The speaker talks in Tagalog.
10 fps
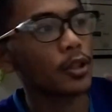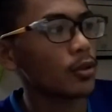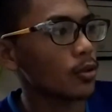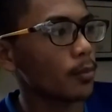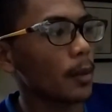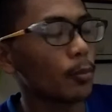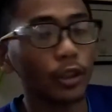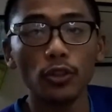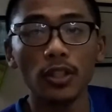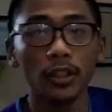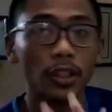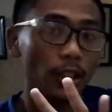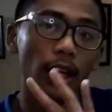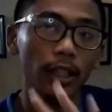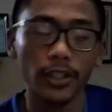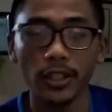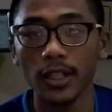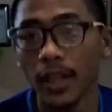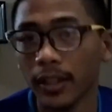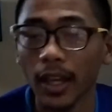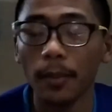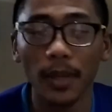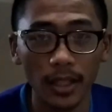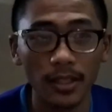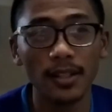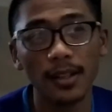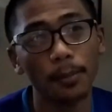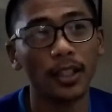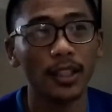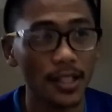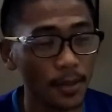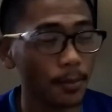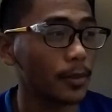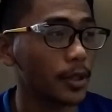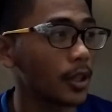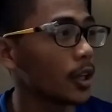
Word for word: ko, umabot sa $3 dollars kasi ang daming ads kapag December.